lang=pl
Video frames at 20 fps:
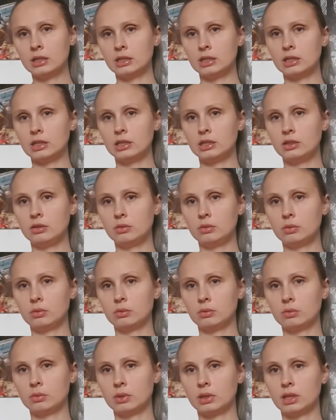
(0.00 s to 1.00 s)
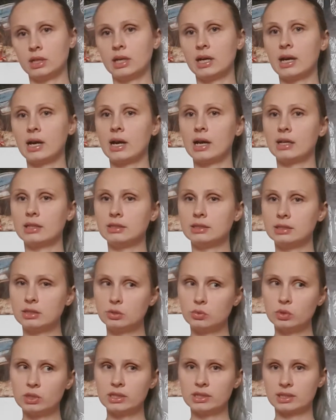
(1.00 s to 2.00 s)
i
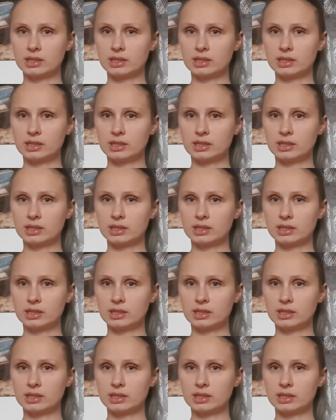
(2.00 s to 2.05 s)
realizuje